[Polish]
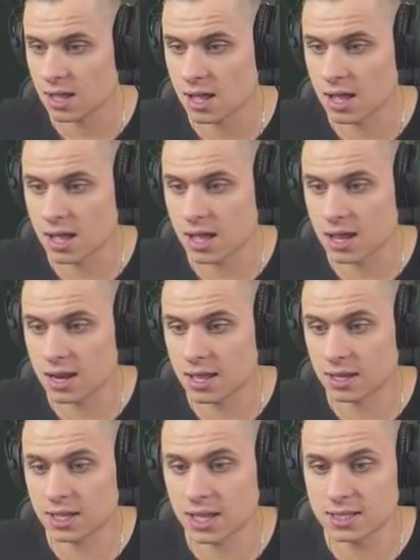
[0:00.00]

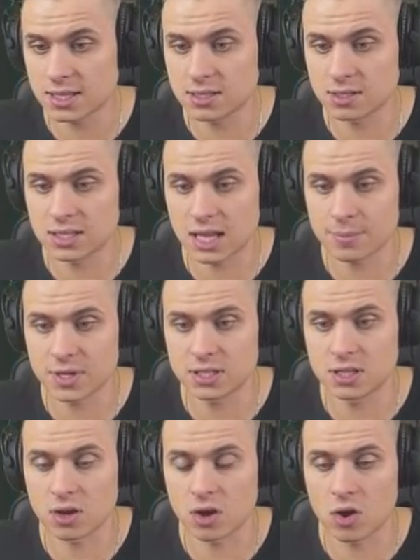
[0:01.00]
ale kiedy dodamy
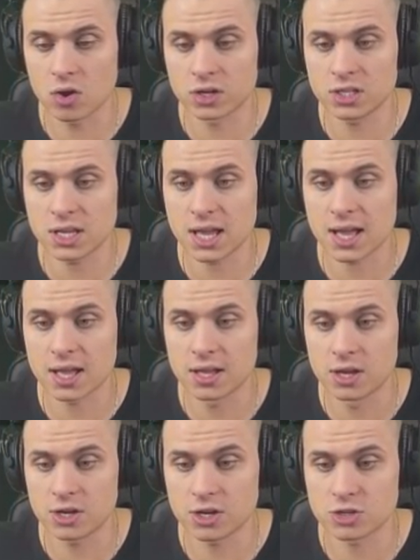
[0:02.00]
do ognia
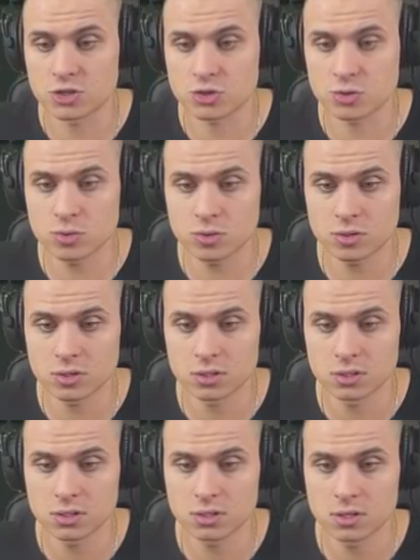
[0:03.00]
ryżu,
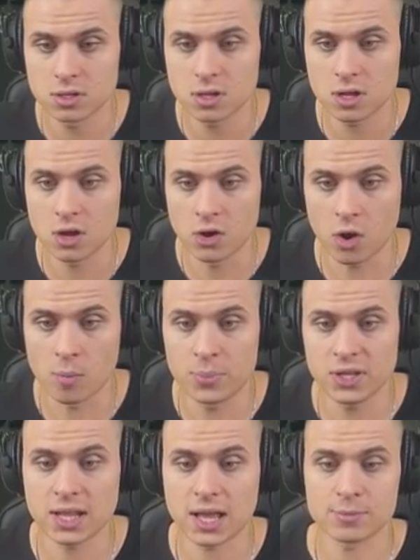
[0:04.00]

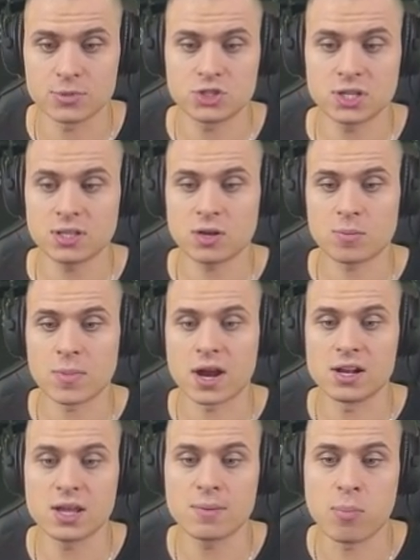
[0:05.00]
robi nam się
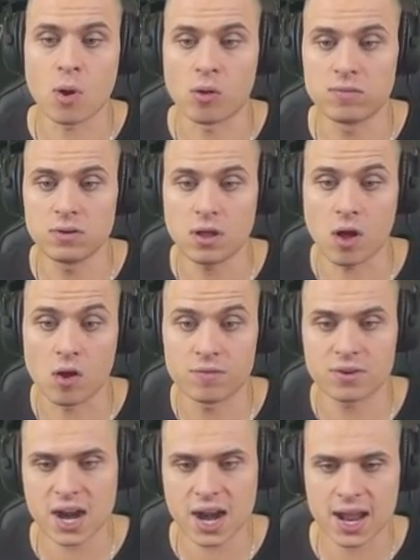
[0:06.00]
normalnie bowl
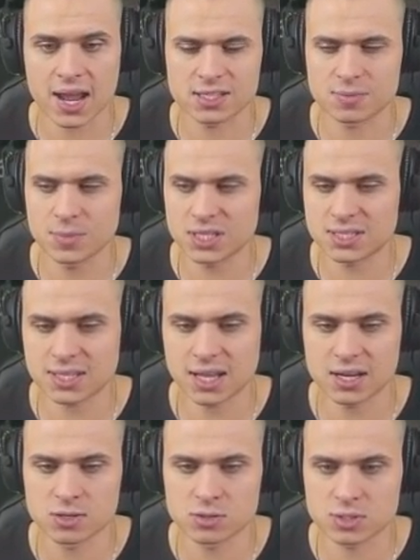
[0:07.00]
of rice,
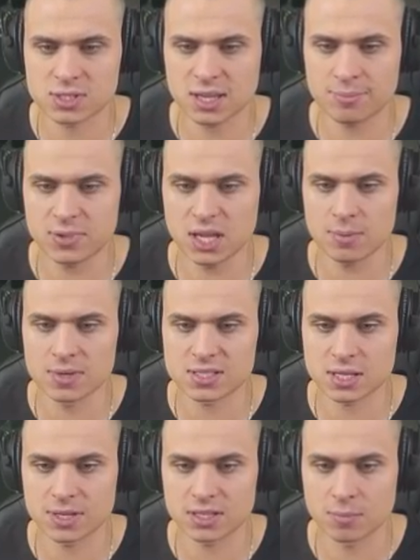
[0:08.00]
miska ryżu. Skipnijmy
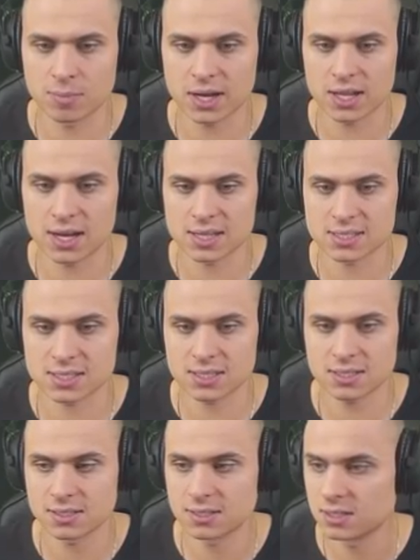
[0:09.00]
sobie to parę
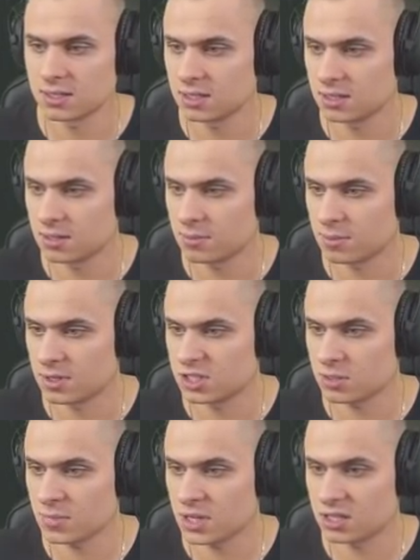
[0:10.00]
razy.
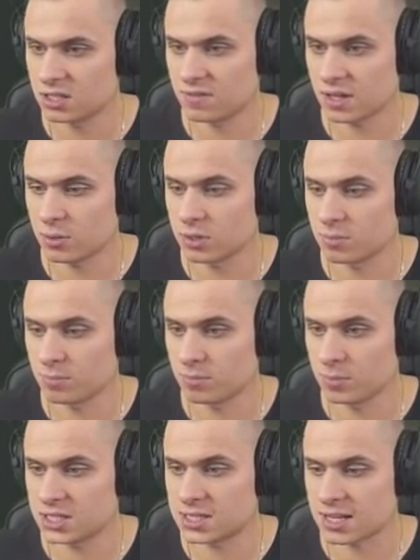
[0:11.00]
Będziemy mieli dwie
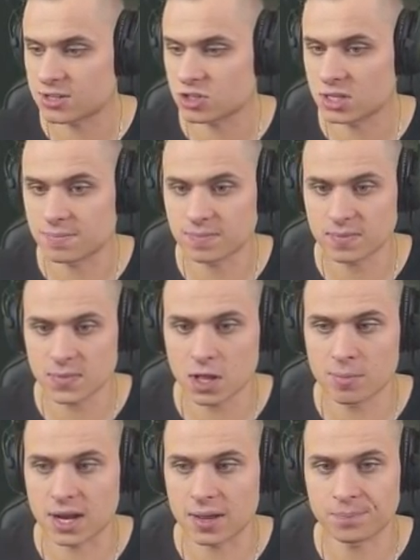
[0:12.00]
miseczki.
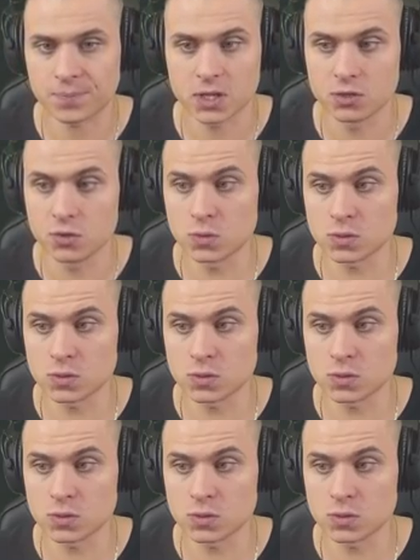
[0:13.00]
Dobra, już